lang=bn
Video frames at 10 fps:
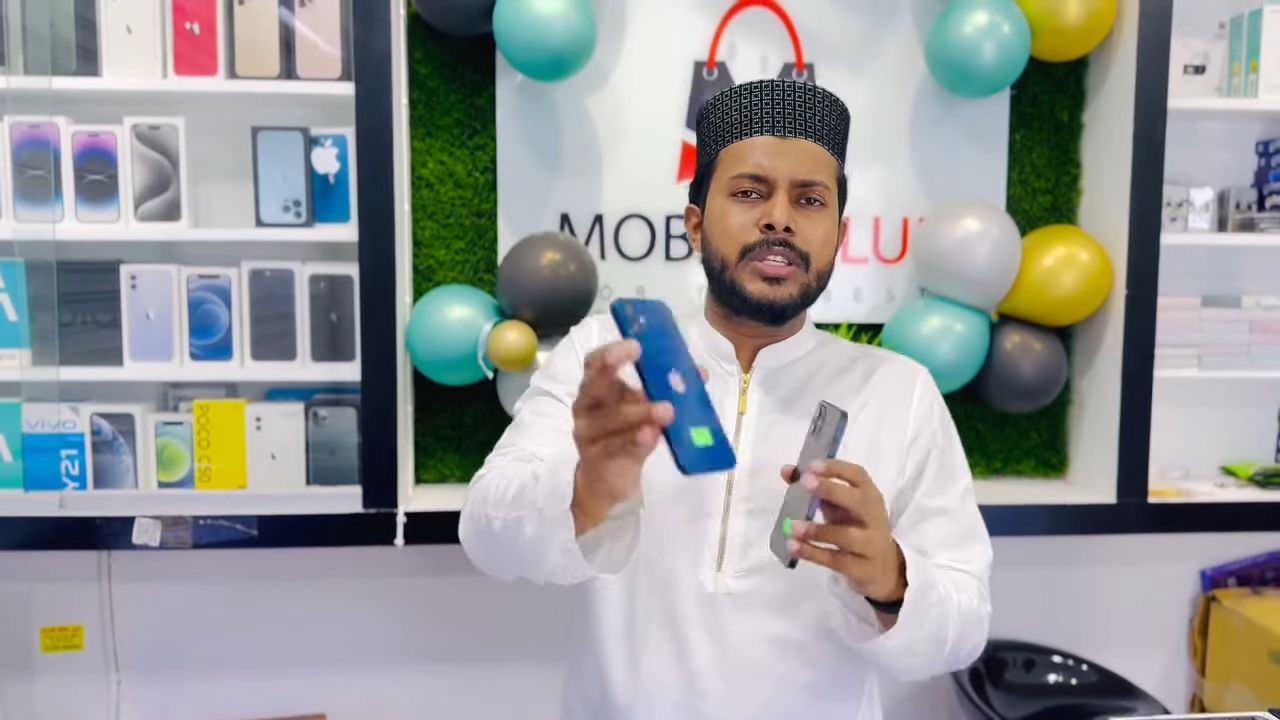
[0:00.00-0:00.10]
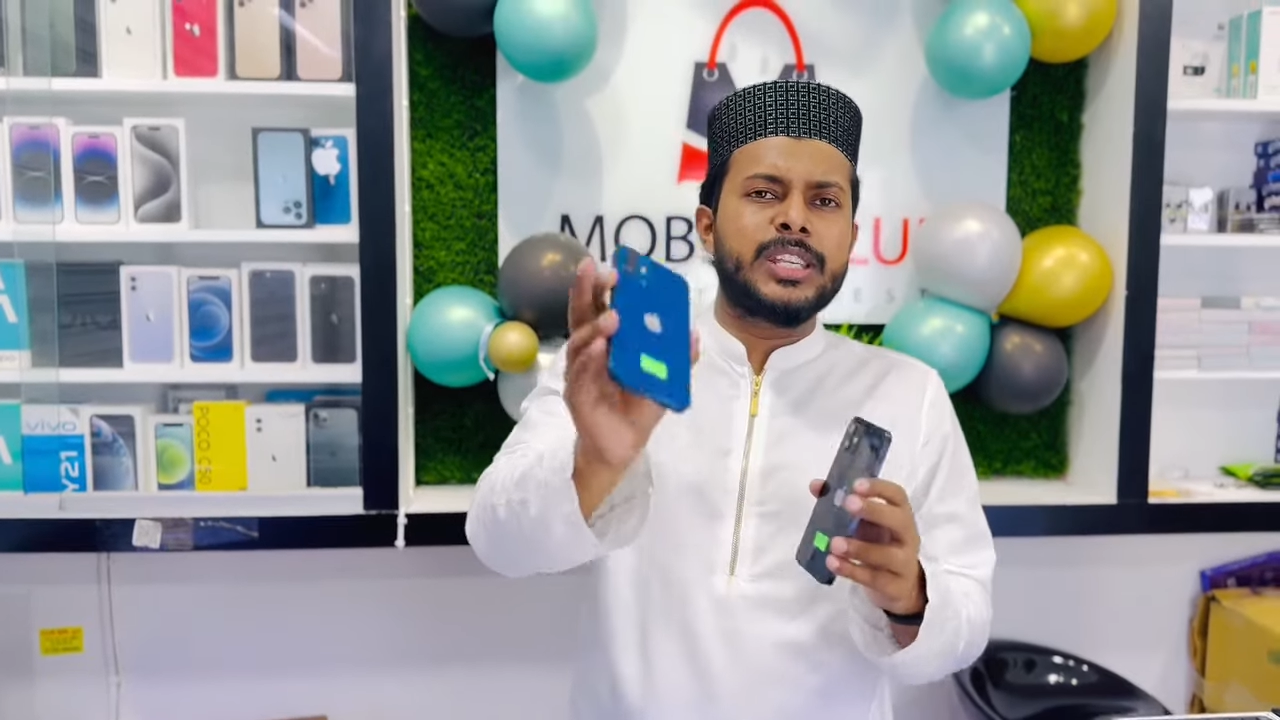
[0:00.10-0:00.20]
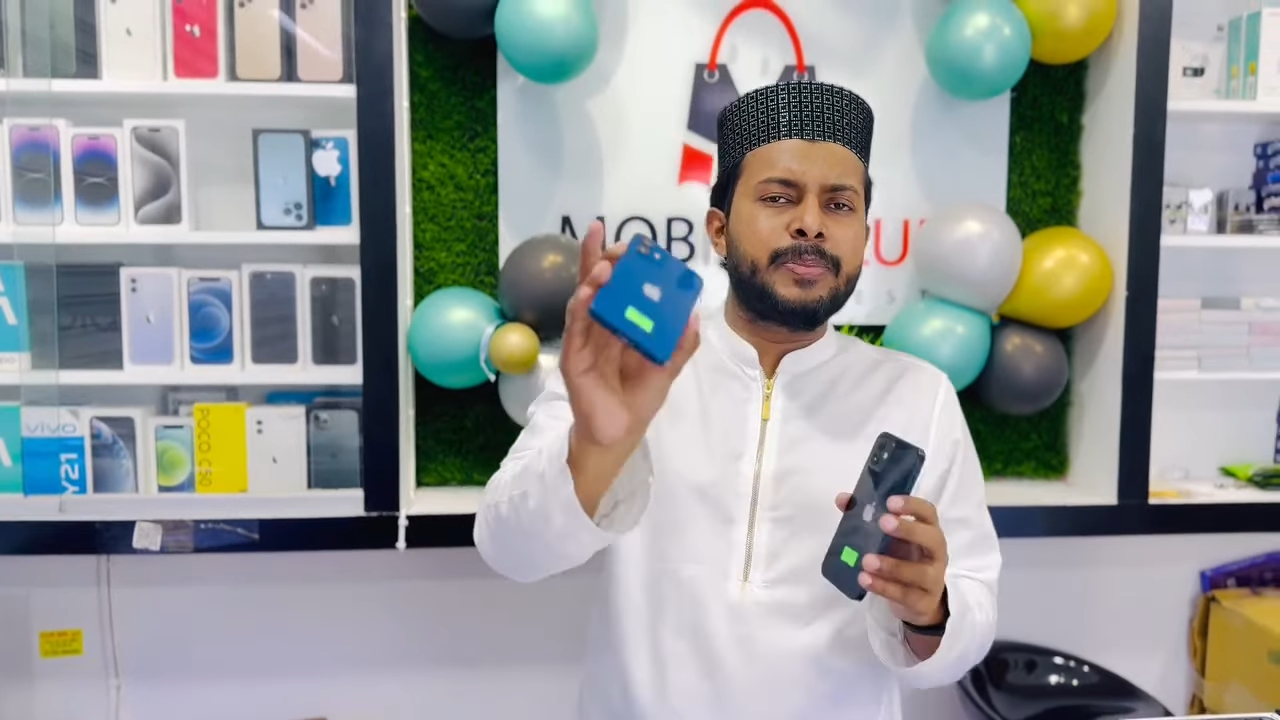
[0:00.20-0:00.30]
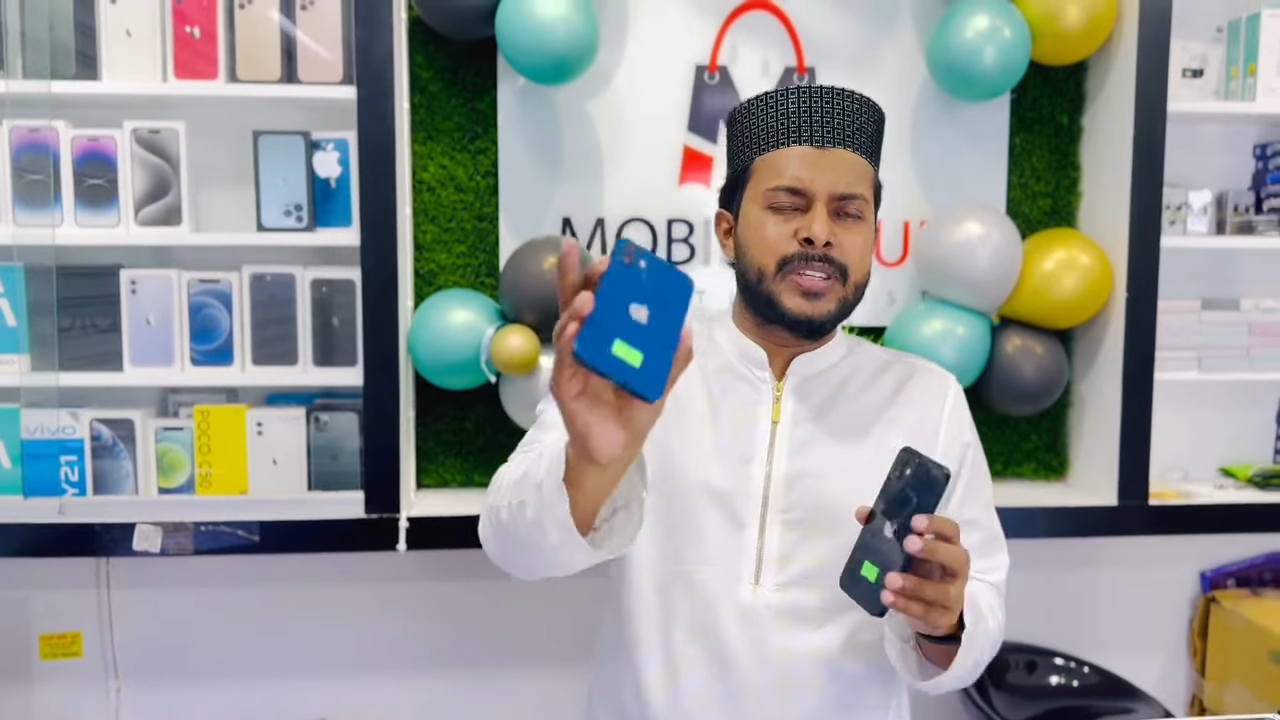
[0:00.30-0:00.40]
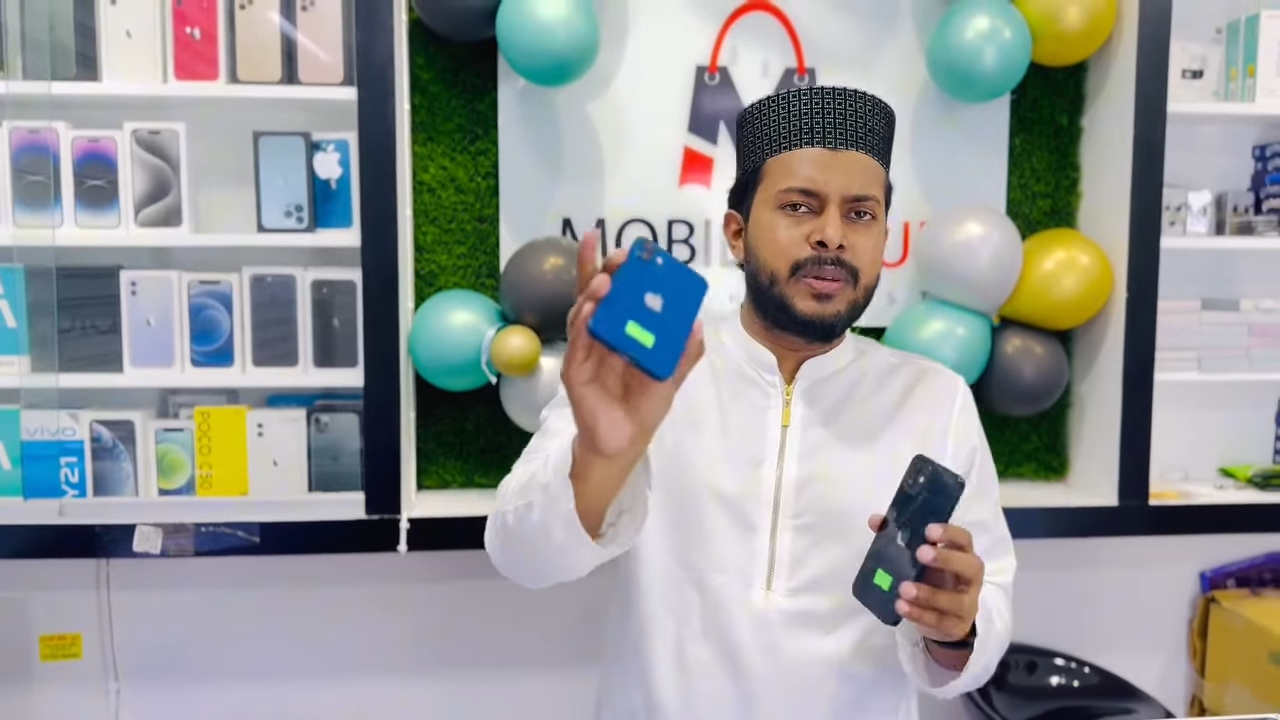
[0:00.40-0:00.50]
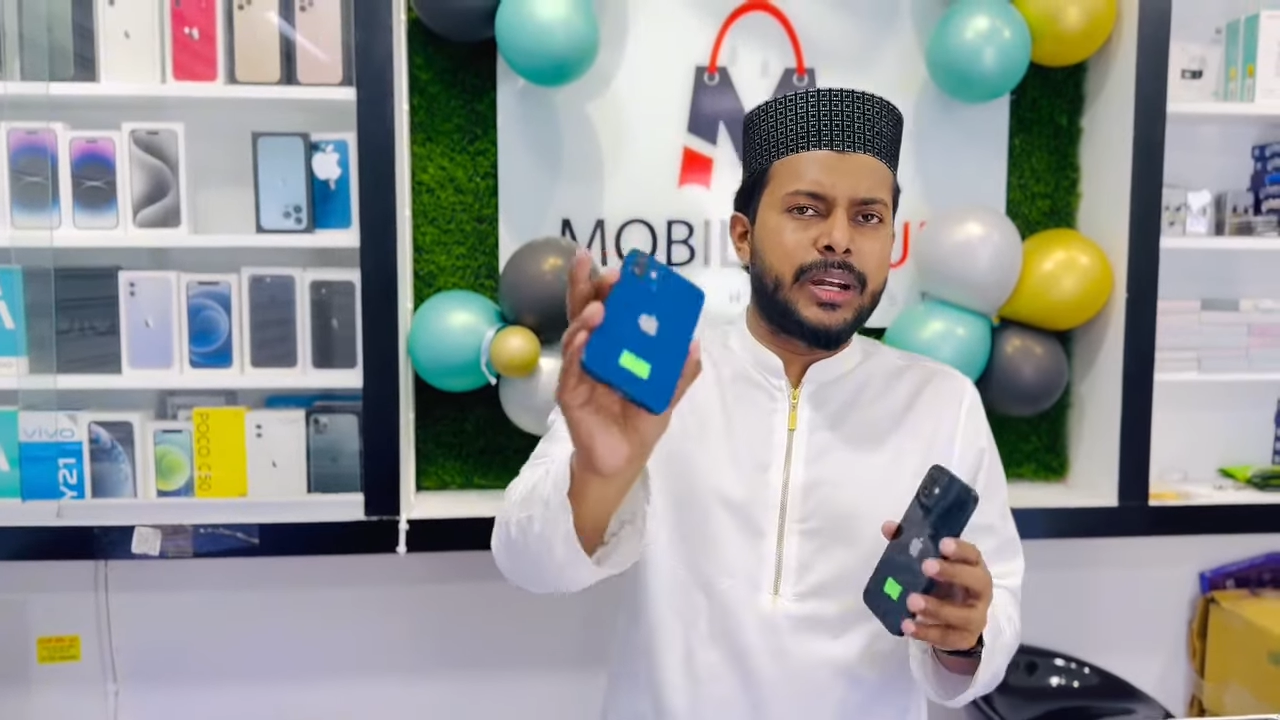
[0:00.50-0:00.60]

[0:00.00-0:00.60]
সিক্স পার্সেন্ট